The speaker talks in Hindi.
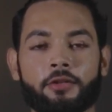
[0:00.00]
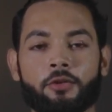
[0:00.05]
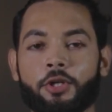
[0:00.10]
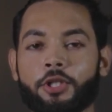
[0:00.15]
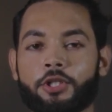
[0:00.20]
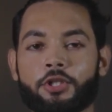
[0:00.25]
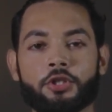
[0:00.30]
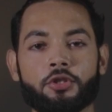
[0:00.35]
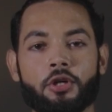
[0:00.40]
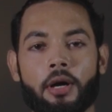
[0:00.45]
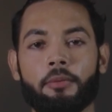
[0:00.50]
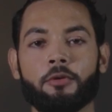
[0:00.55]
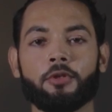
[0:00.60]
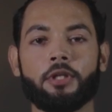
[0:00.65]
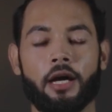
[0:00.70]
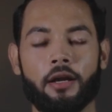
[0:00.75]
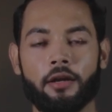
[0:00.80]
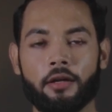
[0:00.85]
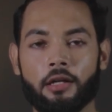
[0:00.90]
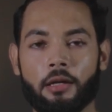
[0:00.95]
तो इस चीज़ को आपको
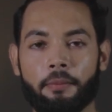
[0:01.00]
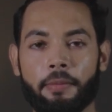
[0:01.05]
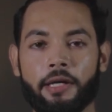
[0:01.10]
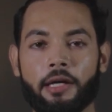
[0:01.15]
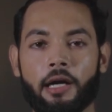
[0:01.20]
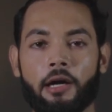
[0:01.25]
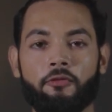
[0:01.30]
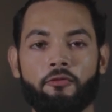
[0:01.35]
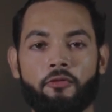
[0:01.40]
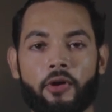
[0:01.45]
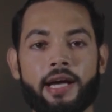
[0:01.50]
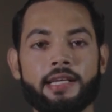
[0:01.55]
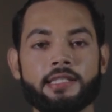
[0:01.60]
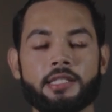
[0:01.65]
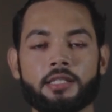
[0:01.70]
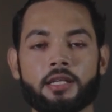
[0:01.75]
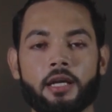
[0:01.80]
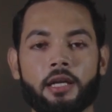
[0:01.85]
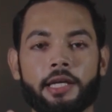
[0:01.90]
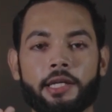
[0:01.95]
ध्यान रखना पड़ेगा आप फाइन
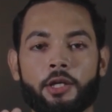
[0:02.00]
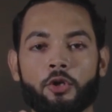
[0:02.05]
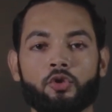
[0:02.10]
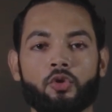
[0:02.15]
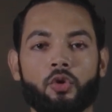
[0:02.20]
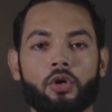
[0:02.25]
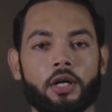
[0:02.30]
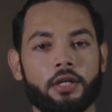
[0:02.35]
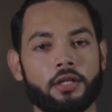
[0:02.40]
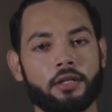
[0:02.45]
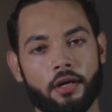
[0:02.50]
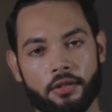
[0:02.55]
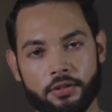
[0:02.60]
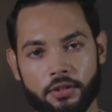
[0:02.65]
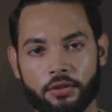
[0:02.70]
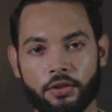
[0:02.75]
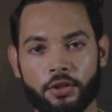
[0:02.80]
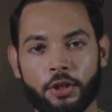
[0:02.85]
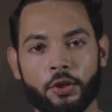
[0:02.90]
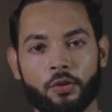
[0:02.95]
सीजर लेके उसको कट कर
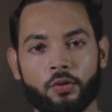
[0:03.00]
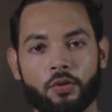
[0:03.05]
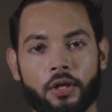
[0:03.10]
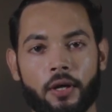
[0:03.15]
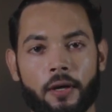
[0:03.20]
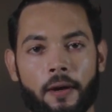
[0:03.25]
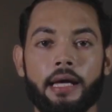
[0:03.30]
सकते हो